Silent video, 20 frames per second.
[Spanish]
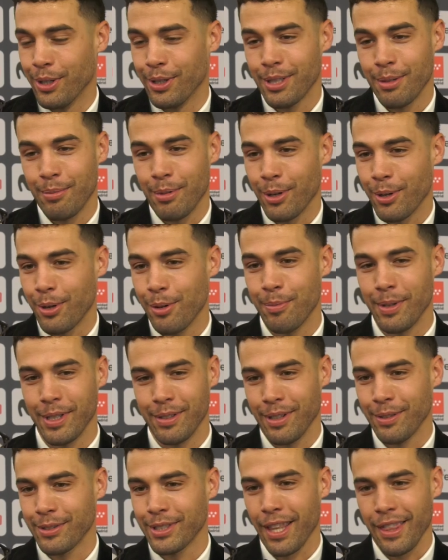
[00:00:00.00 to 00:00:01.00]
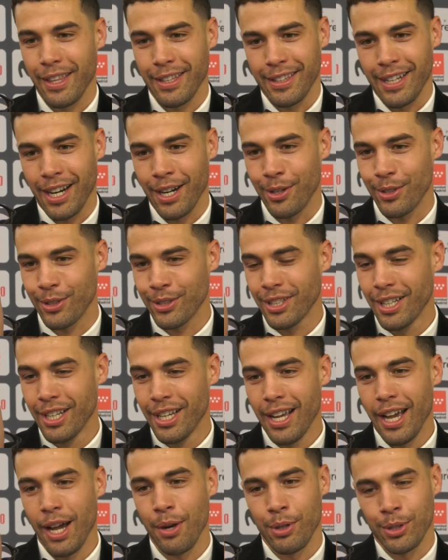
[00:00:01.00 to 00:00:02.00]
no te preocupes, vamos a centrarnos
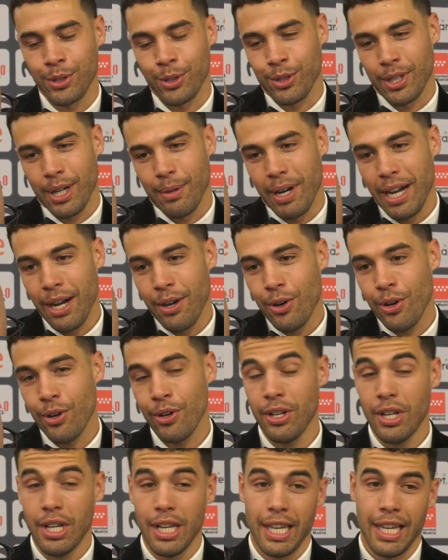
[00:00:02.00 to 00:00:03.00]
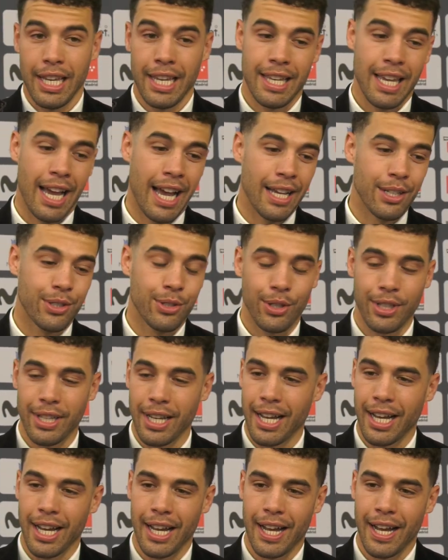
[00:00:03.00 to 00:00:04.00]
en nuestro trabajo y ya eso
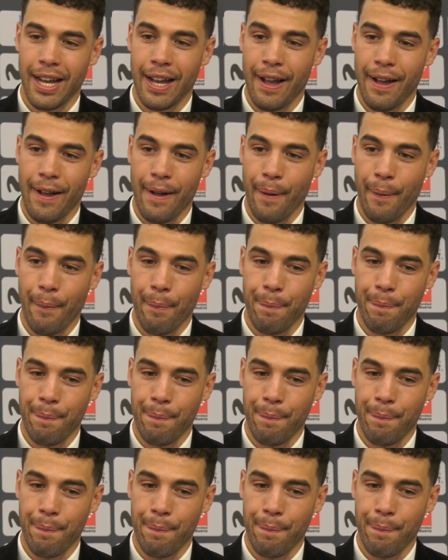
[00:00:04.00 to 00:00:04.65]
ya,